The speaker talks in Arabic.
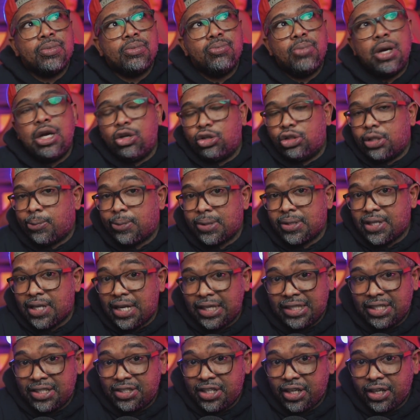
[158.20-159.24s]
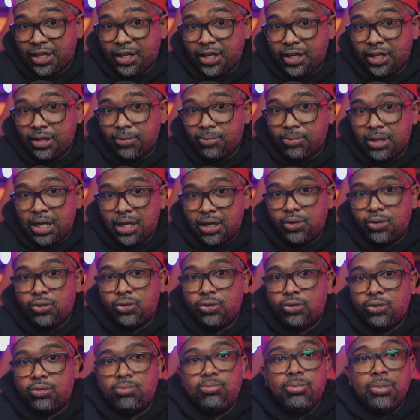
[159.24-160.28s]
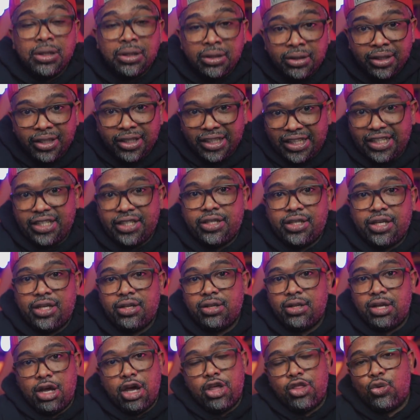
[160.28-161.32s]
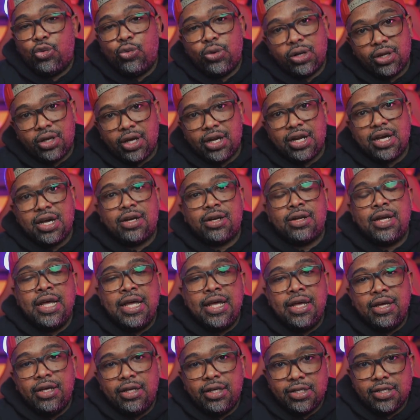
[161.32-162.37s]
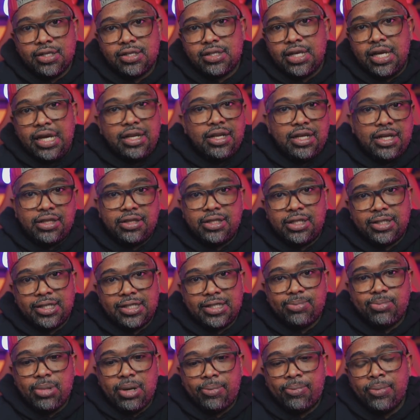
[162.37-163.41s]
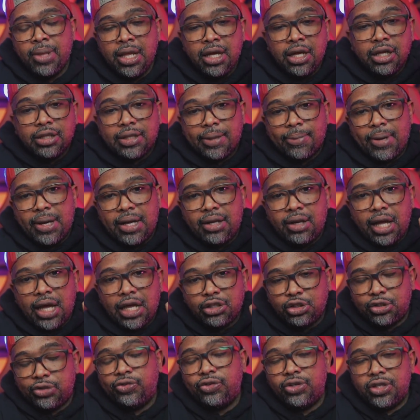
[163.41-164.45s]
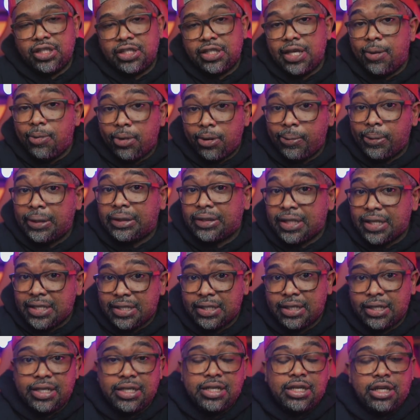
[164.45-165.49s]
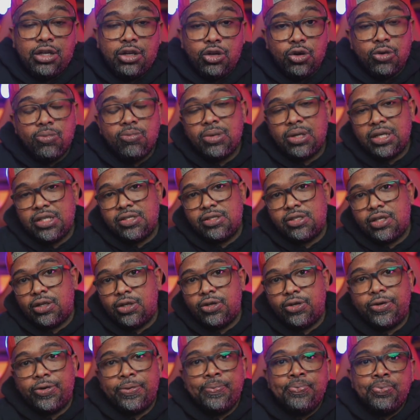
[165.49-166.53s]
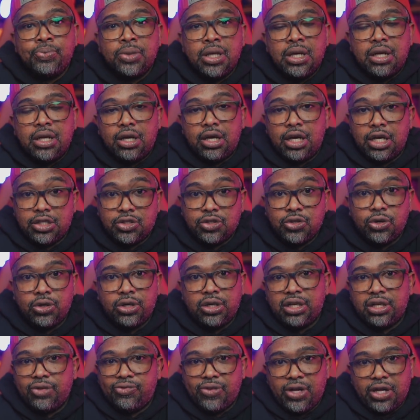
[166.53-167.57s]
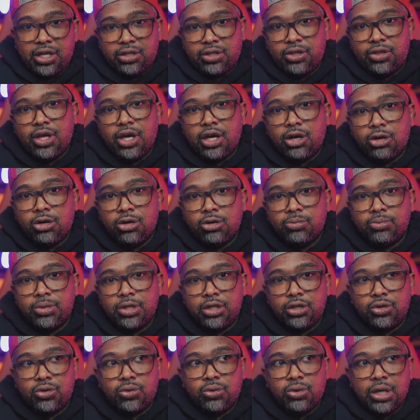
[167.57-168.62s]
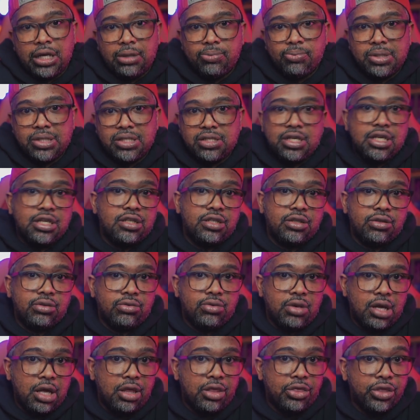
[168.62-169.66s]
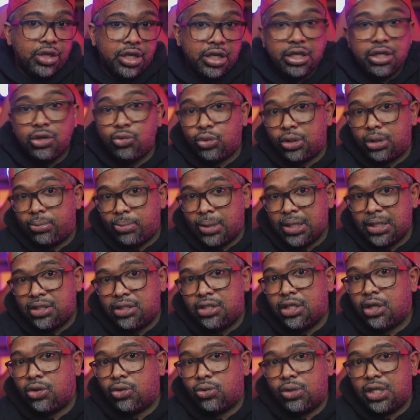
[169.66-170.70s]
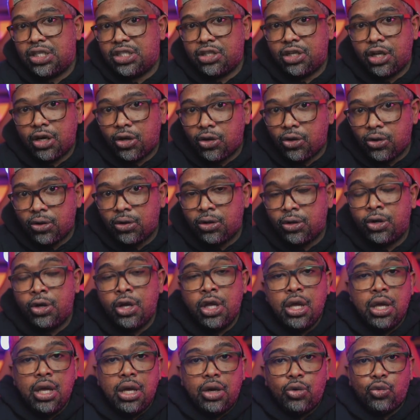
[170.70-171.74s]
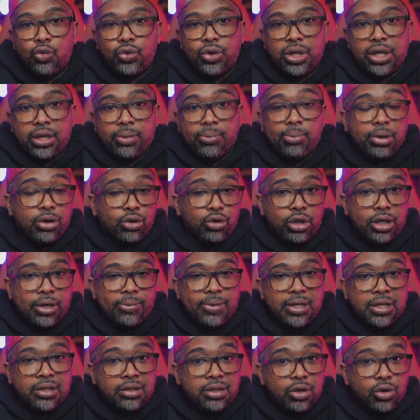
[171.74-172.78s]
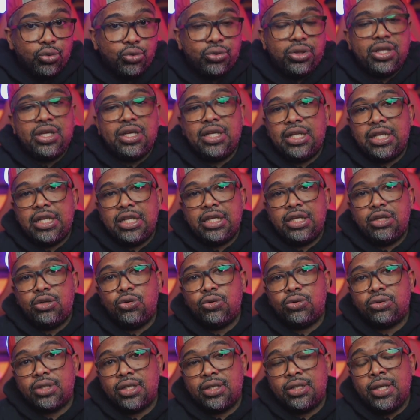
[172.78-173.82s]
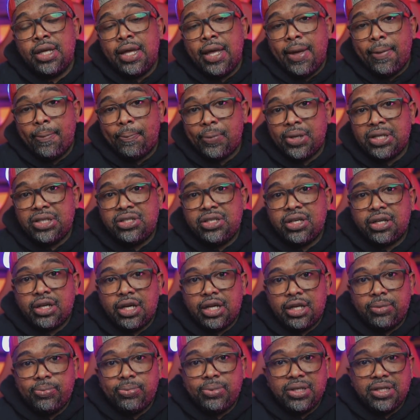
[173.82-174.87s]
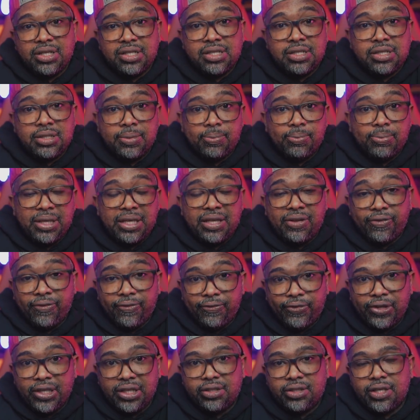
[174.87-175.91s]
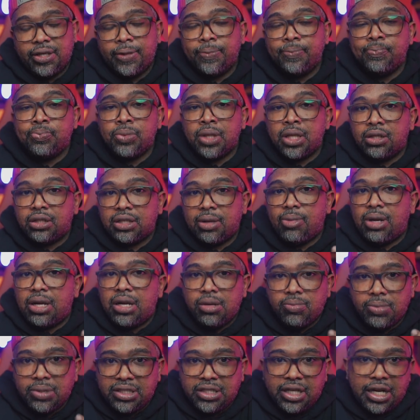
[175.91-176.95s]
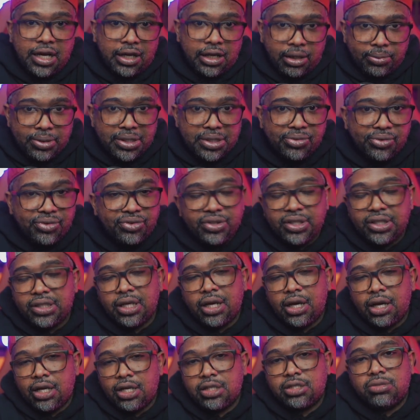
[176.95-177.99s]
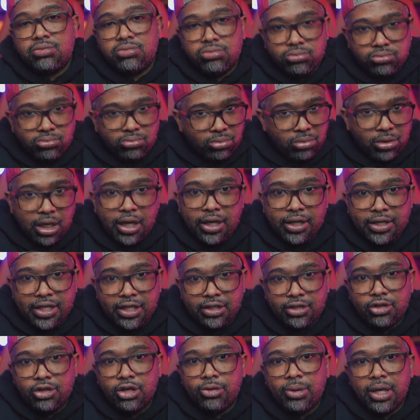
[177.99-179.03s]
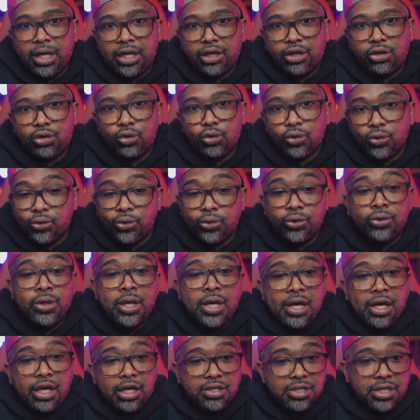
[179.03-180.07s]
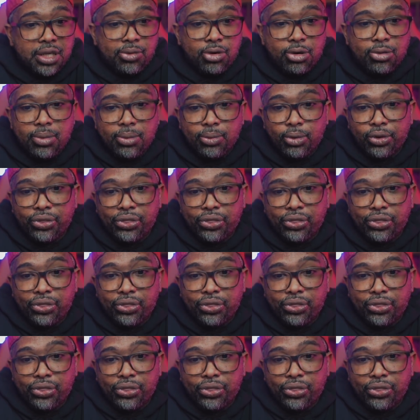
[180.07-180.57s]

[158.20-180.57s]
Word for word: ما يعتبر صراحه شيء غريب لانه منطقيا هذا هو القرار الصح لعده اسباب طبعا حتشوفون قدامكم التصريح اللي هم نزلوه آه سوني في اعتذارهم انه على البلاي ستيشن 3 آه، والمتجر وليش لغوه وبرضه كمان توضيح لنقطه متجر البي اس بي فيتا طبعا المتجر حق البي اس بي فيتا خلاص اكيد انهم حيغلقوه زي ما هم